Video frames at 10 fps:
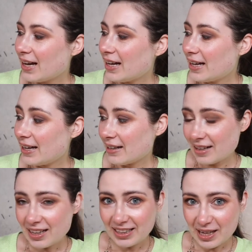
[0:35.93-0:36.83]
Э,
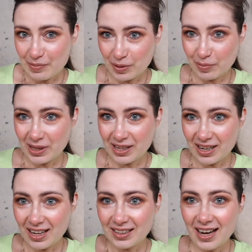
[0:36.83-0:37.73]
как я
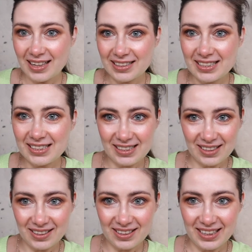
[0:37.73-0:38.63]
предполагала, они
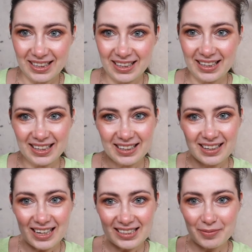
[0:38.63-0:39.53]
сделали э,
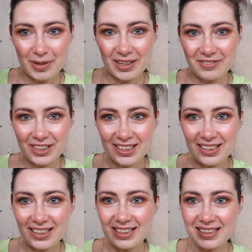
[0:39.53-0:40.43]
кассом
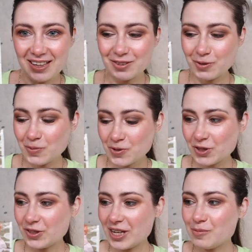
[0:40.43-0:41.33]
конверты, и я думаю,
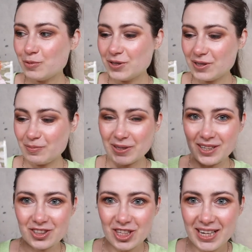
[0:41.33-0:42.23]
что так будет
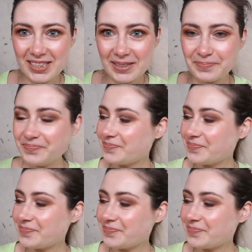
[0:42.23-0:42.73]
продолжаться.